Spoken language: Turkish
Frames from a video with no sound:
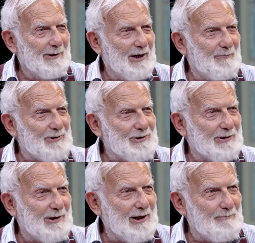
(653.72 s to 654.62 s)

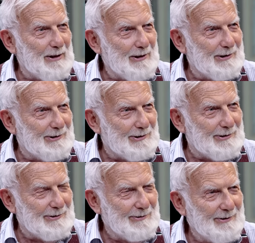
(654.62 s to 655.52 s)
Apaçık hak
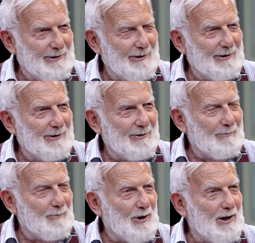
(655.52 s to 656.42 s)
meliktir.
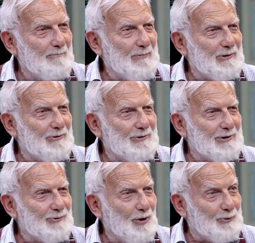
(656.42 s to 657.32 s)
Muhammedur
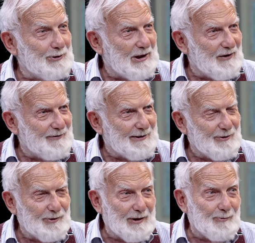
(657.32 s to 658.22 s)
Resul öbür tarafında
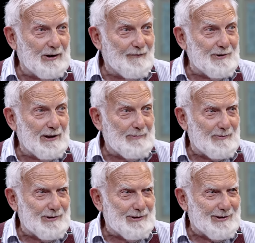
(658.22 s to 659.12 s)
o öbür tarafı
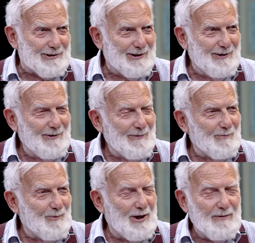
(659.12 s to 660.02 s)
çekmemişsiniz.
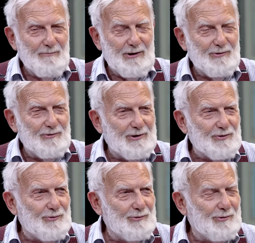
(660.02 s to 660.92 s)
Muhammedur
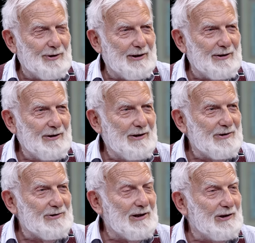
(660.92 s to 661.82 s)
Resulullah
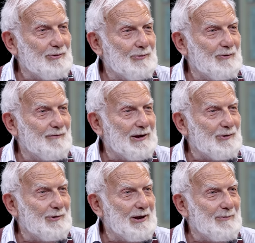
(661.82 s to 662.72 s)
sadıkul
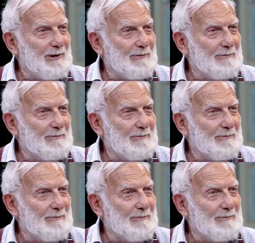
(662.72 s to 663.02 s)
vadül emin.